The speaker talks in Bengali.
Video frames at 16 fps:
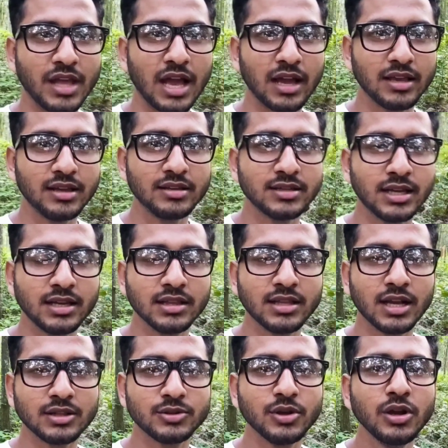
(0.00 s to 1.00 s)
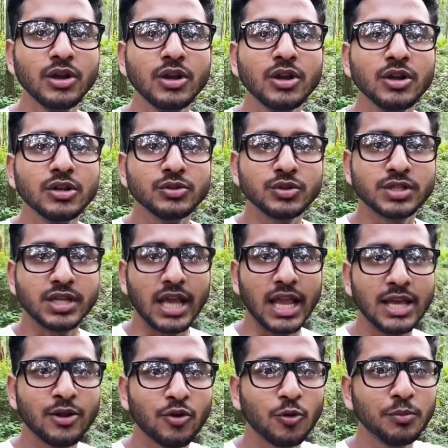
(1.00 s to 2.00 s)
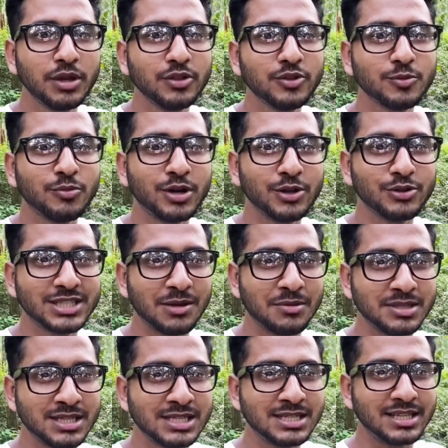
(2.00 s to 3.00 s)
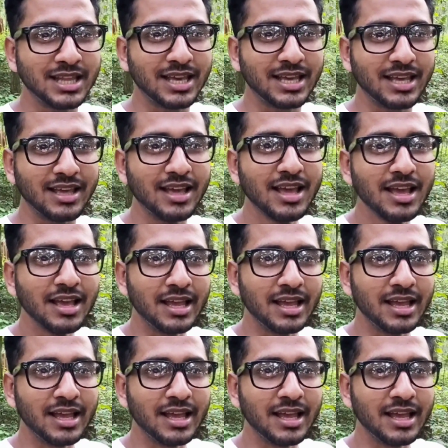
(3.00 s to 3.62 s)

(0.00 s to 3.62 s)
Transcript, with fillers: নাগিন টাগিন থাকতো তো সেই রকম কিন্তু মনে হচ্ছে আমার জিনিসটি দেখে